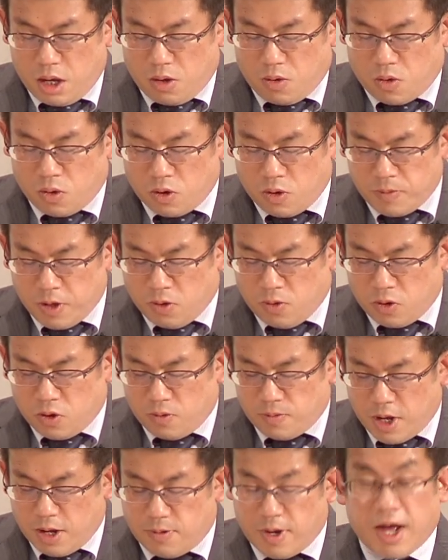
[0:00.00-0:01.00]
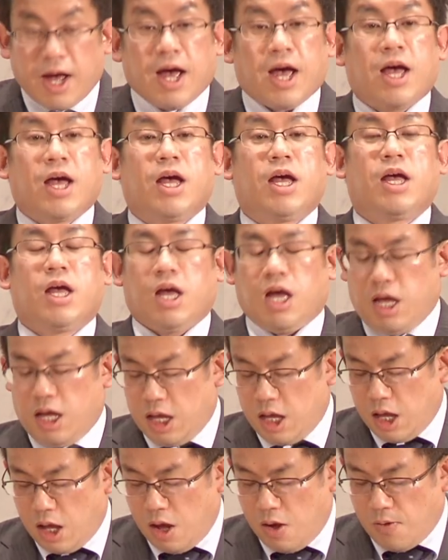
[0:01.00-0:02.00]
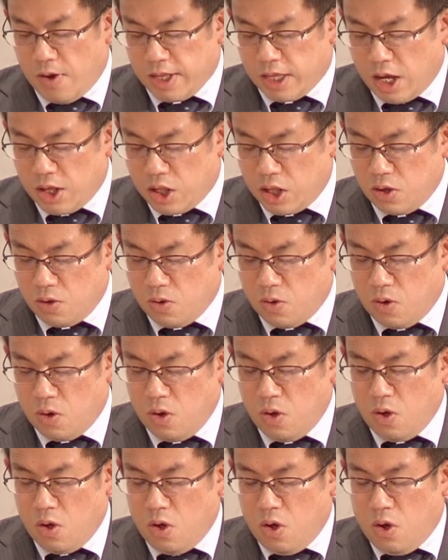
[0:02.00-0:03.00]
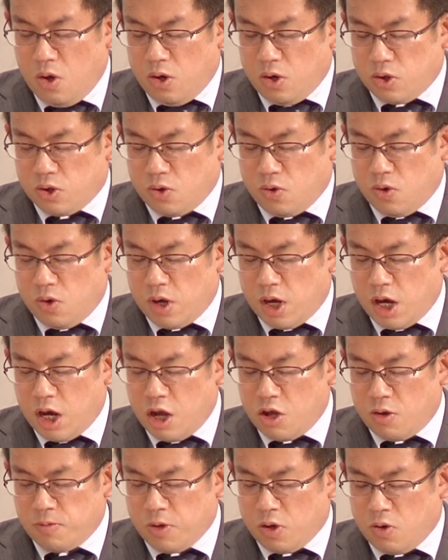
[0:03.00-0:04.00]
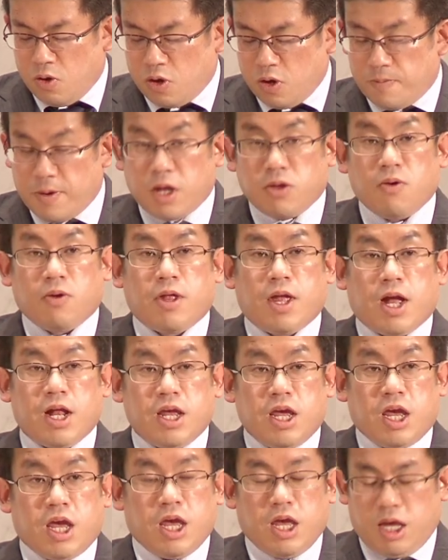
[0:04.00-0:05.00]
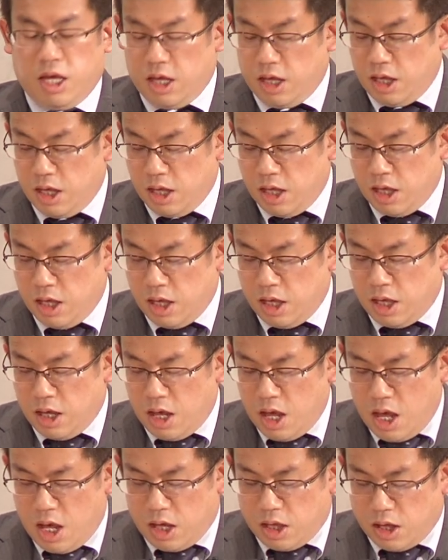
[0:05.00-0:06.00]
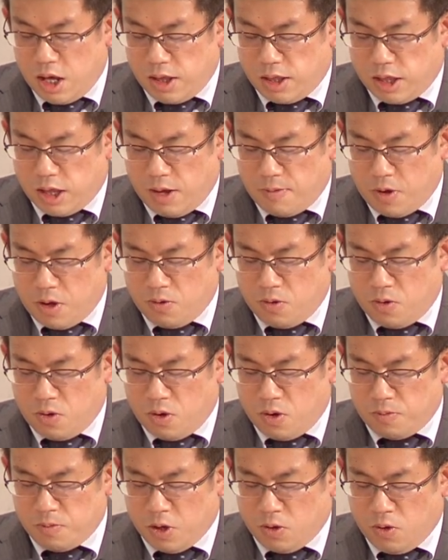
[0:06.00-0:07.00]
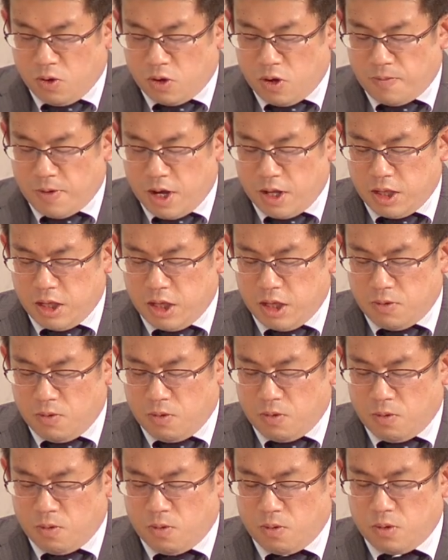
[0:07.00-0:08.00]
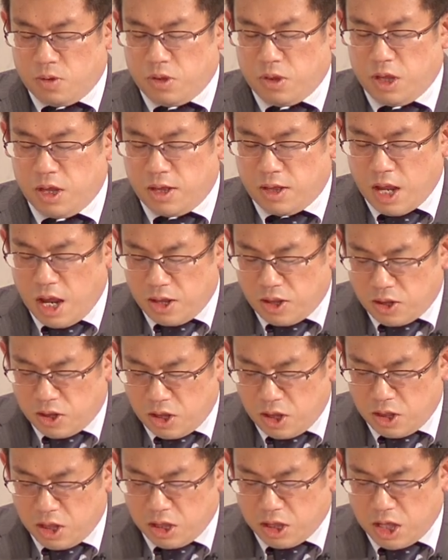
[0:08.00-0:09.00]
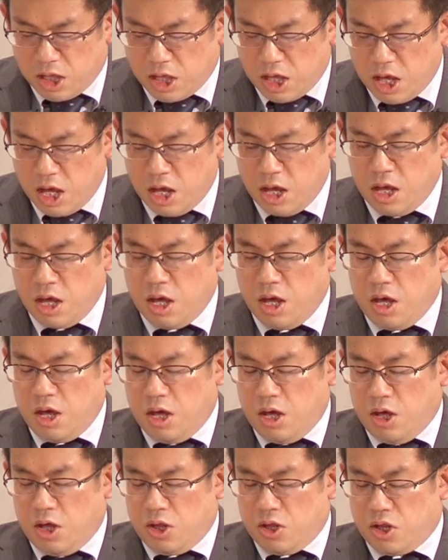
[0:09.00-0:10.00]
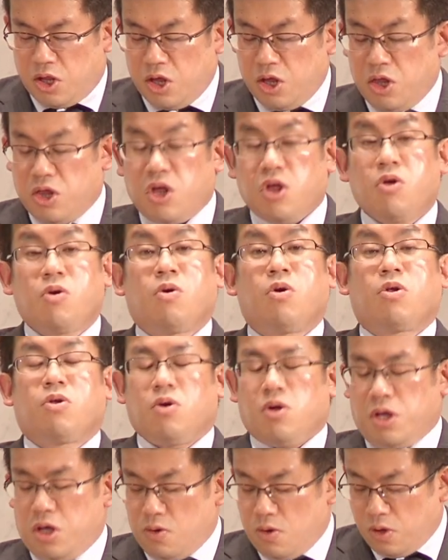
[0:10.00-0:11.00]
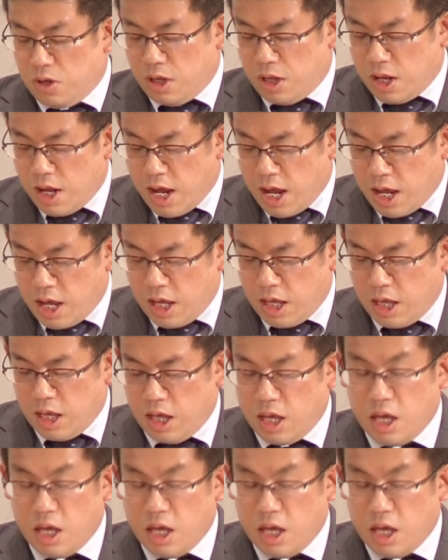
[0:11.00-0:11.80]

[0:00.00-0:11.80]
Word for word: この御言葉は、私の生涯の御言葉となり、イエス様の御言葉にに熱心に聞き、信じることによって、